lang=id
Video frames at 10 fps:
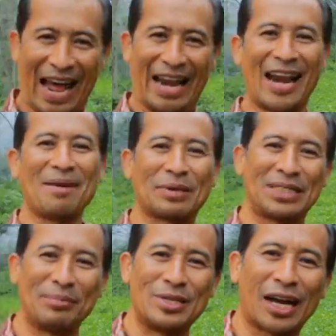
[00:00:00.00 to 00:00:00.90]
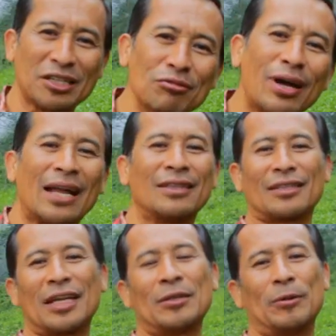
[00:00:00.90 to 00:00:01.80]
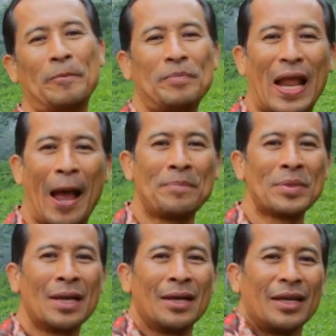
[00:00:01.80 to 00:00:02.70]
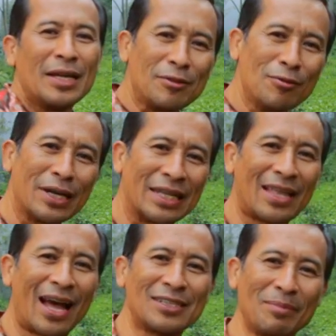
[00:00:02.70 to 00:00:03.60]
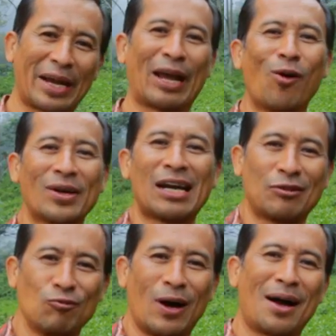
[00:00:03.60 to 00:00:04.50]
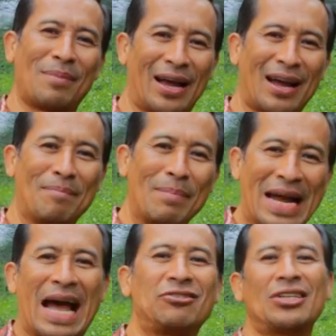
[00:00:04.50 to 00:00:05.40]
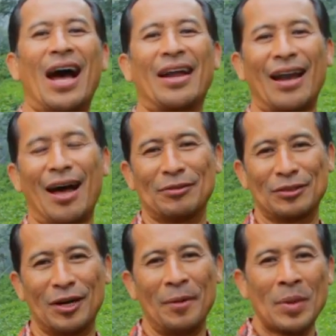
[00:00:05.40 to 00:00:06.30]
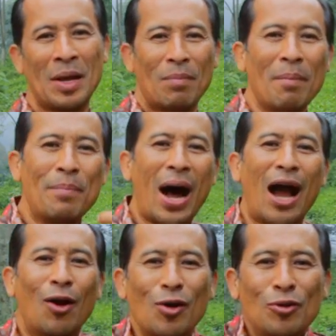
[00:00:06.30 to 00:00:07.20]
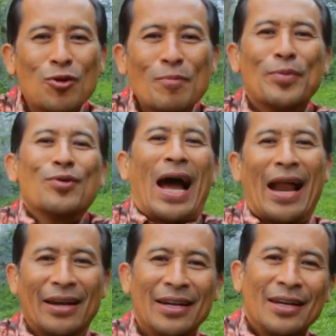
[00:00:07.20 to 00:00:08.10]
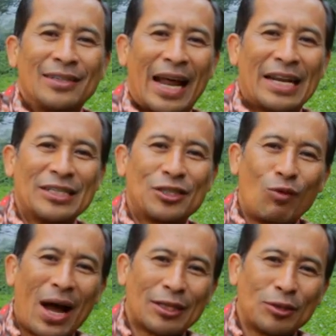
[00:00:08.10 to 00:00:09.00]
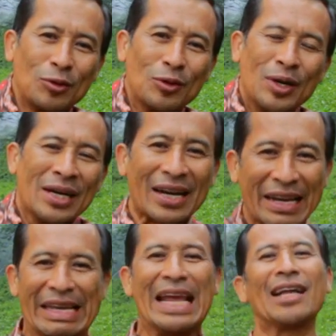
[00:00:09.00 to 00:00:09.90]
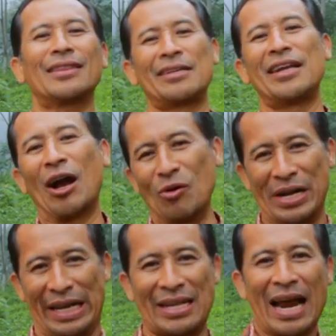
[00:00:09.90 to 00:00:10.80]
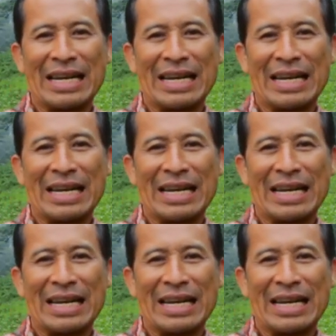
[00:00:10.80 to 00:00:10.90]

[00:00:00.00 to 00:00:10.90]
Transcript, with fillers: anak pasti punya kesukaan tertentu tertentu. Nah, itu kita sebagai orang tua maka mengajak anak untuk membangun hubungan dari suatu kegiatan yang unik yang